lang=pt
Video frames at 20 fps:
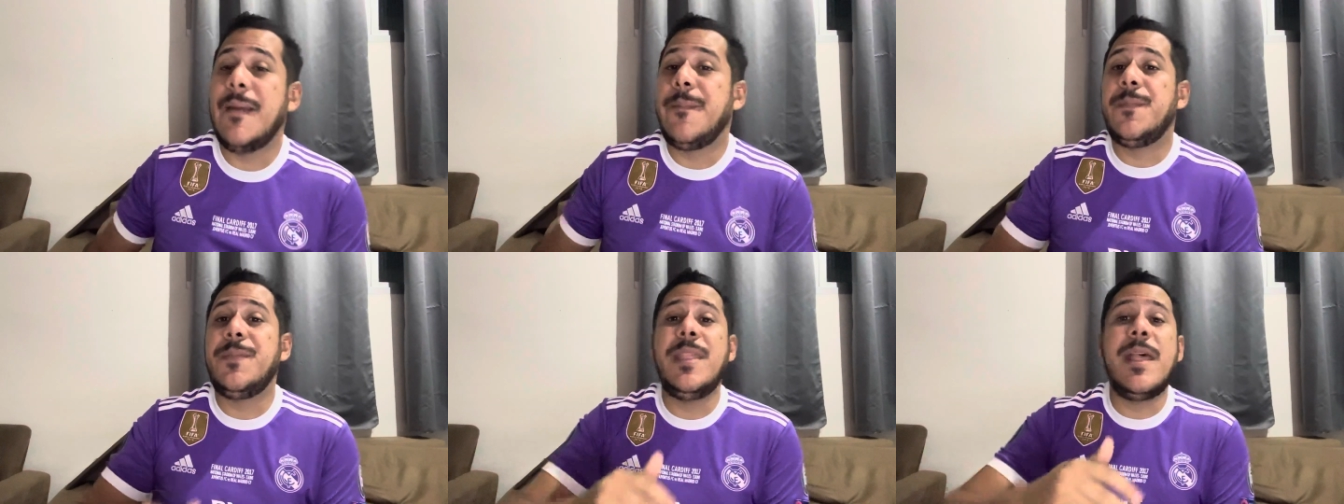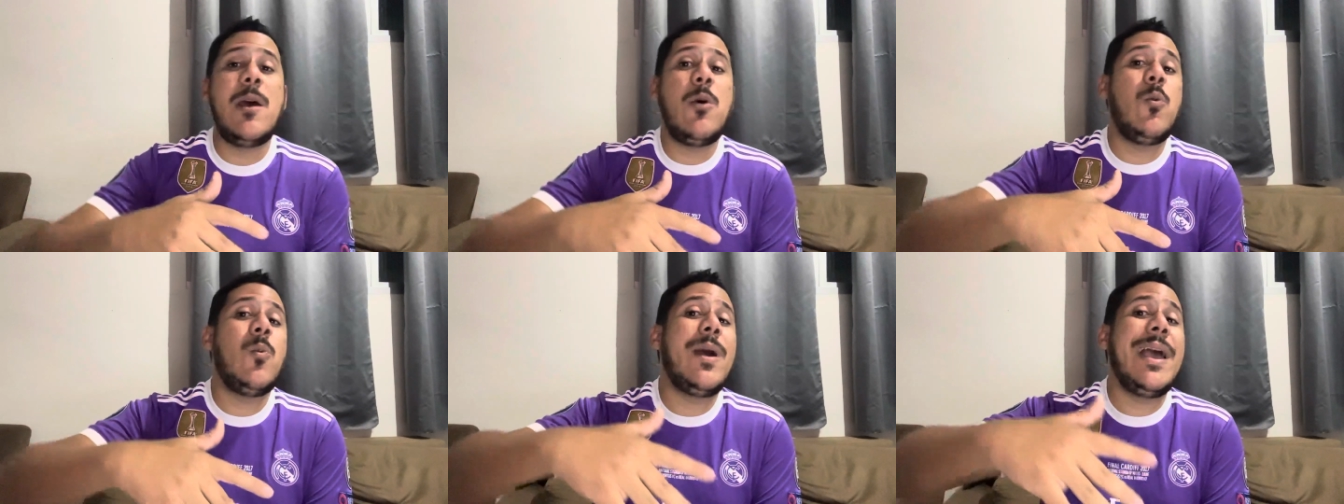
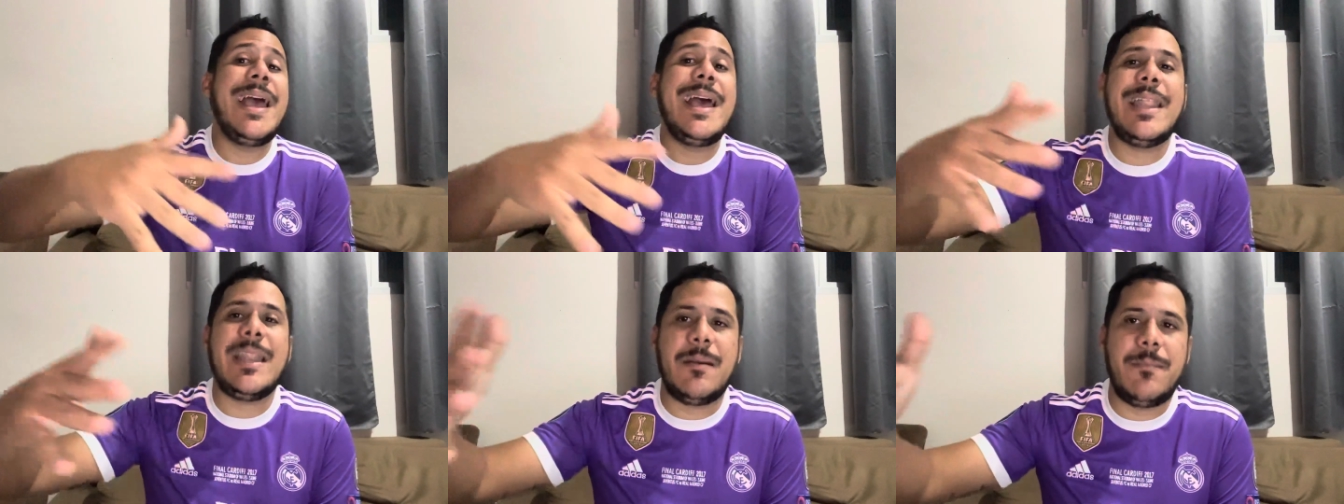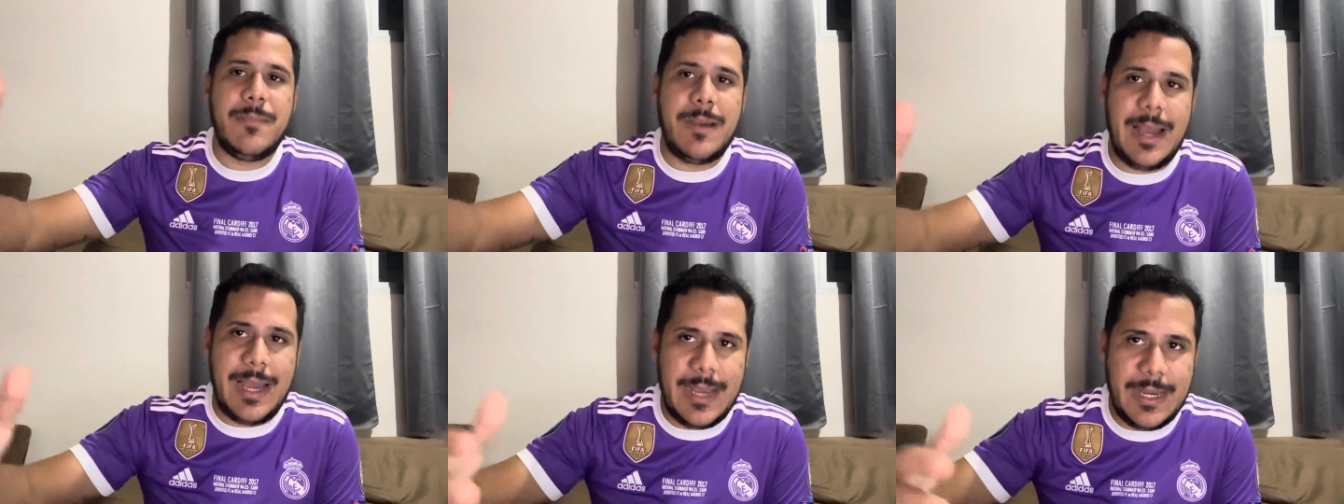Não era
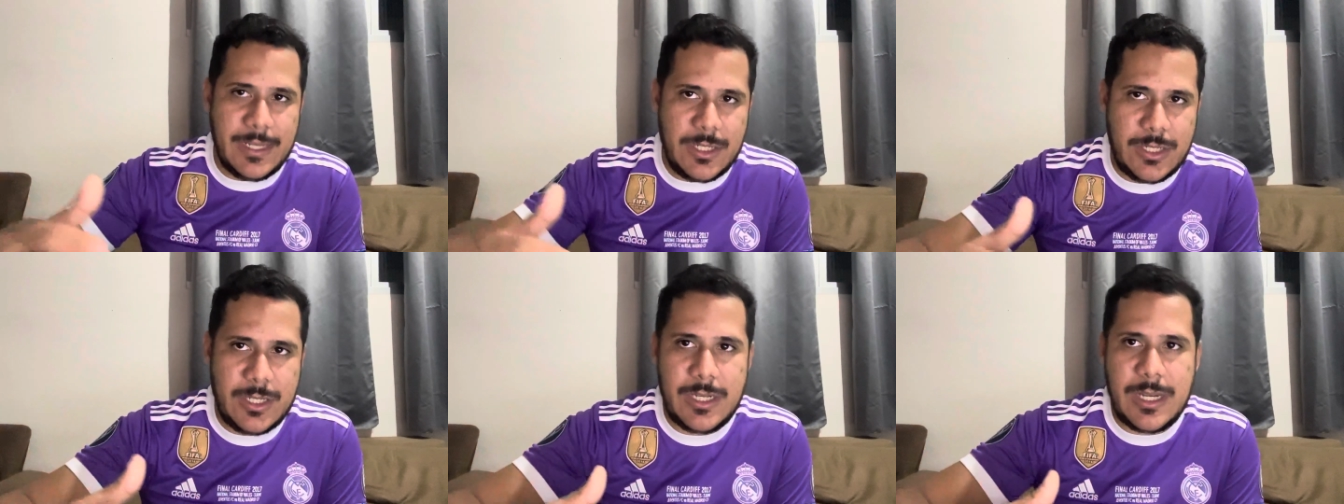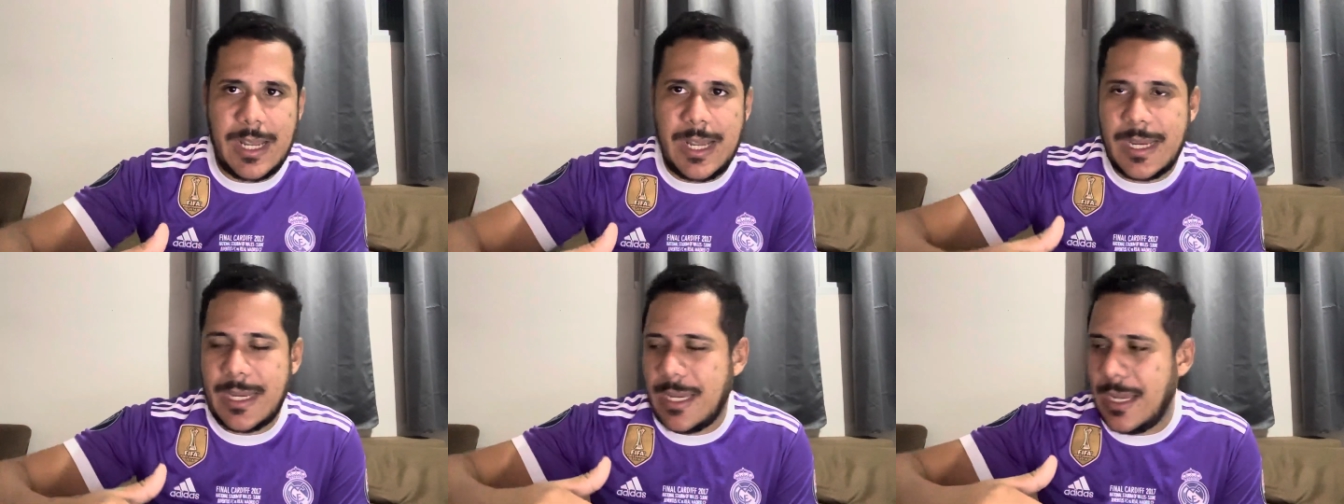mais
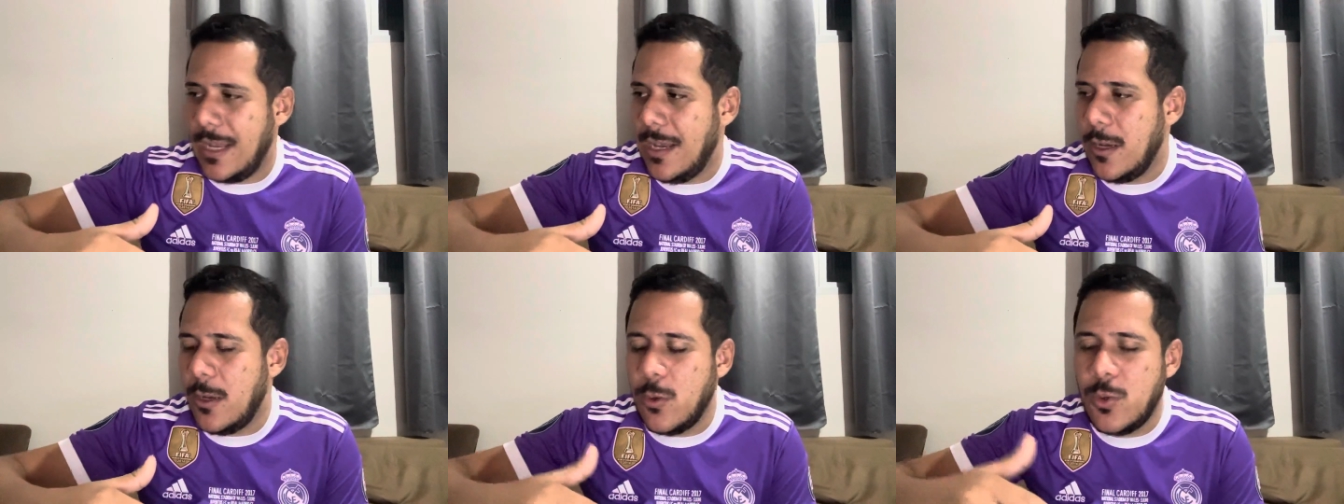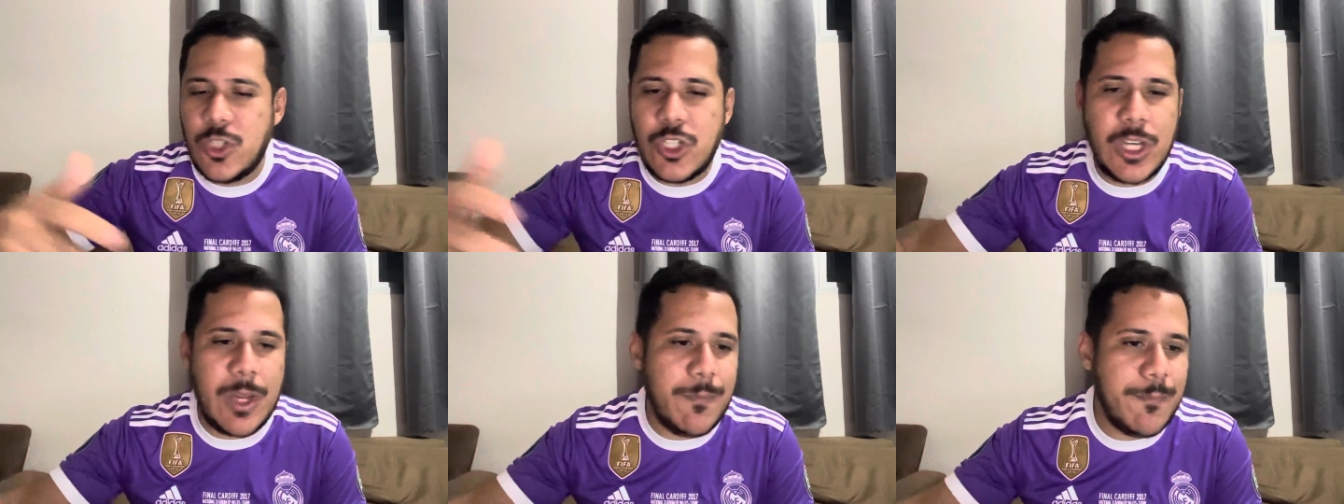aquele
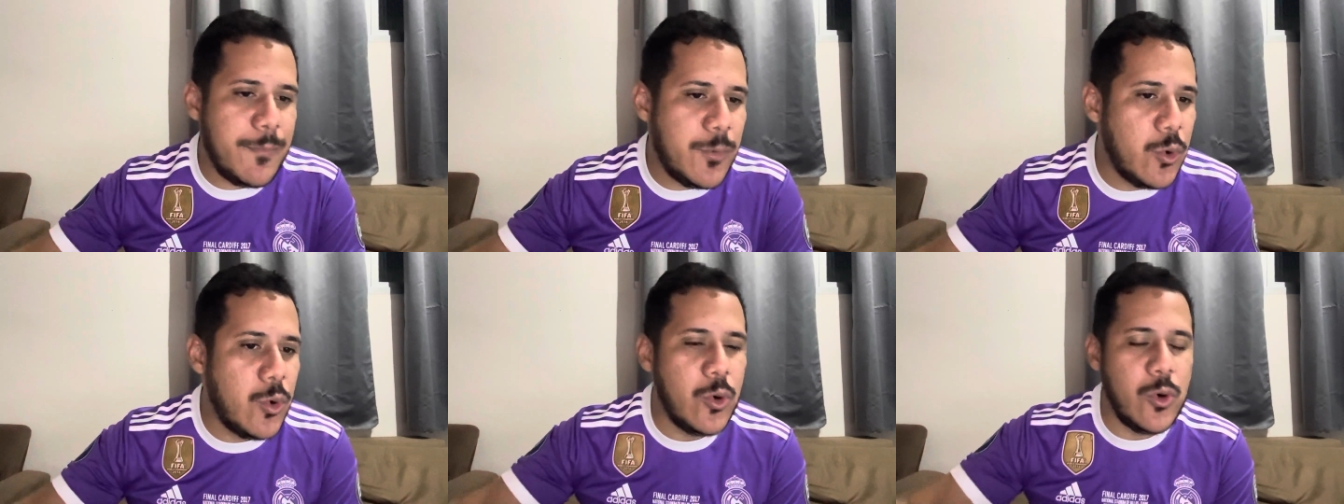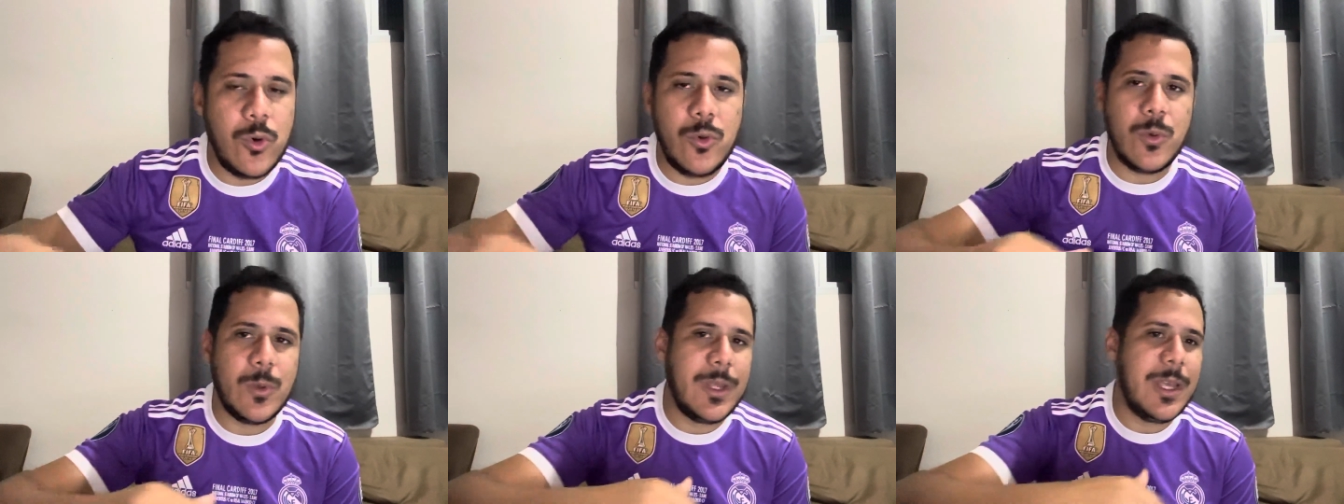
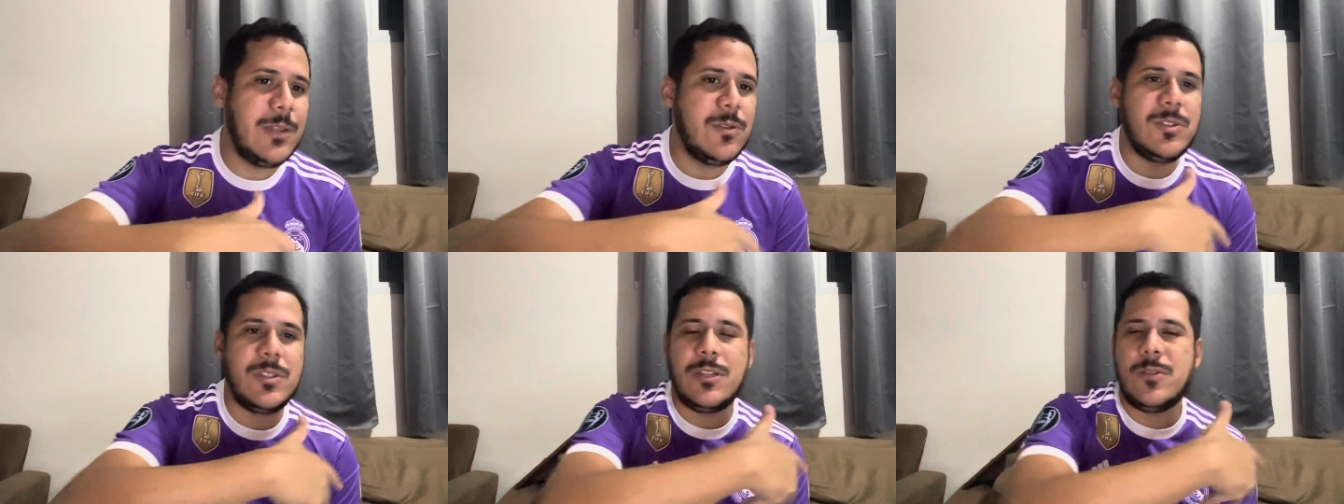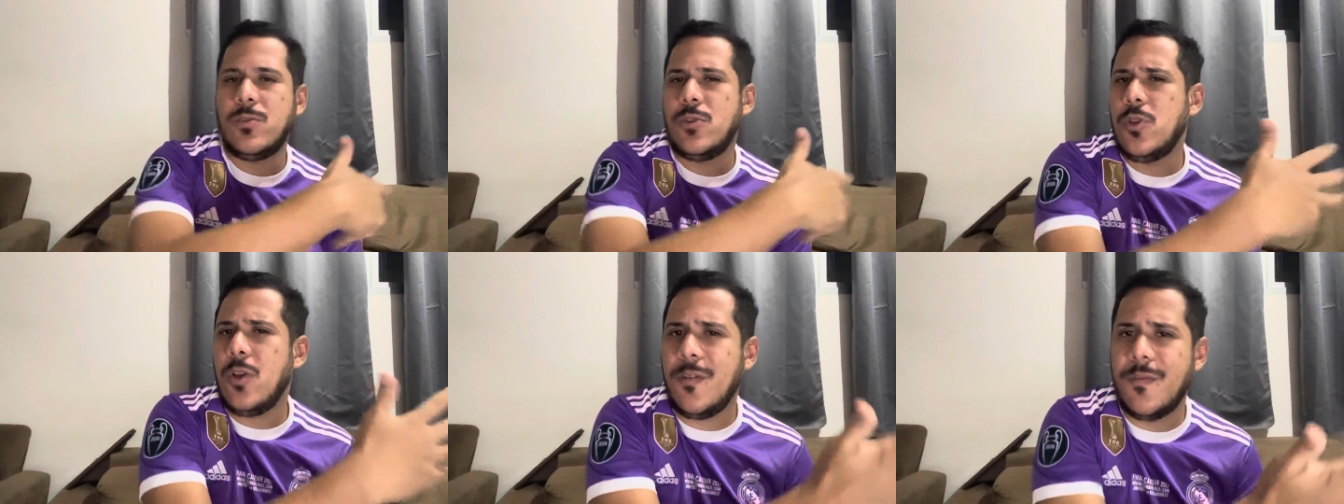Luxemburgo né, dos
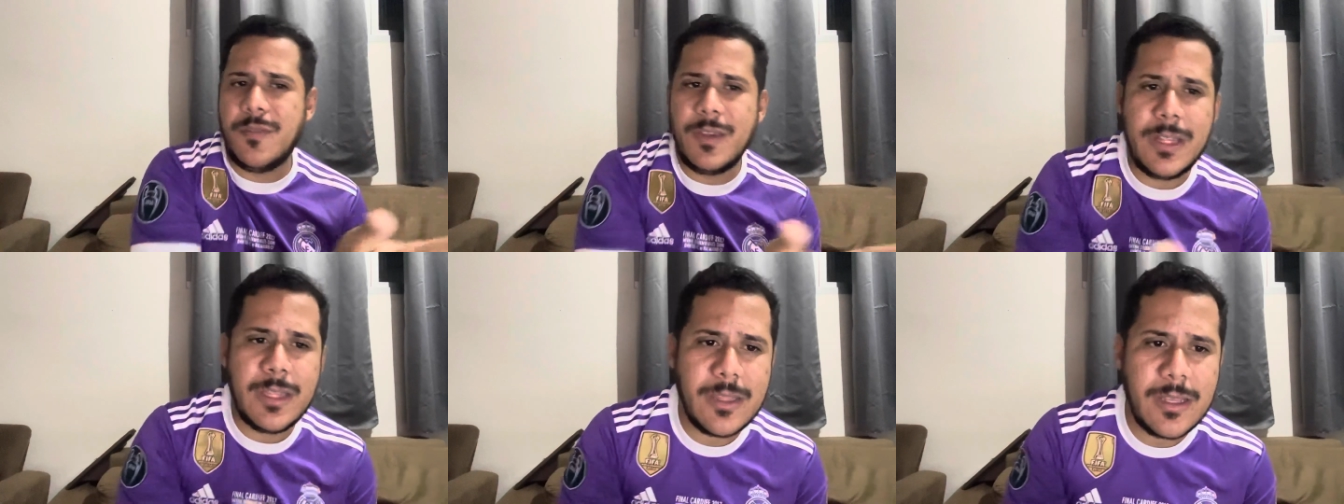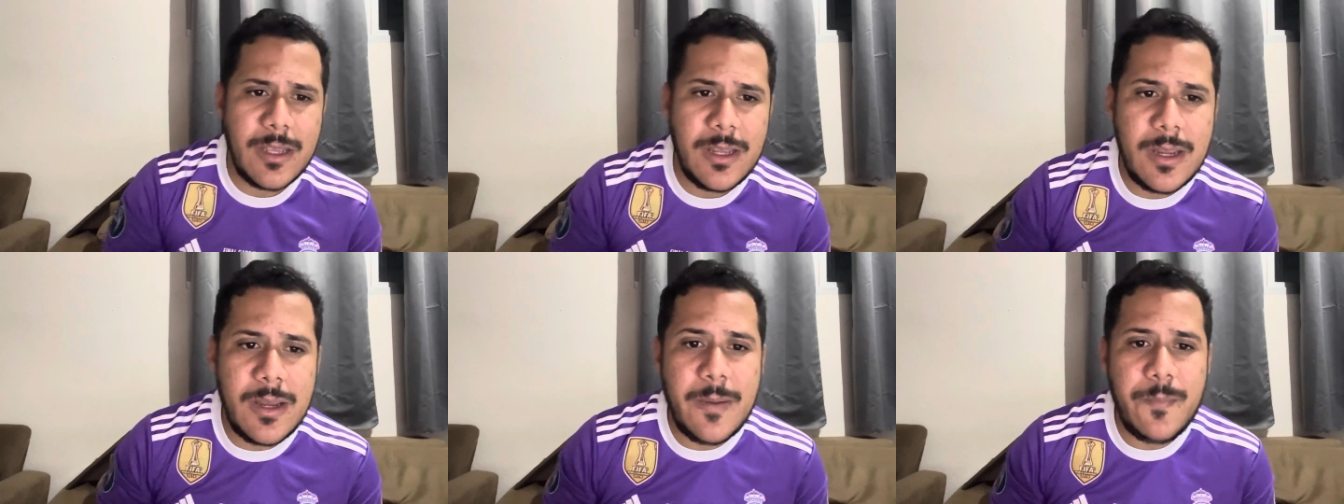anos 90,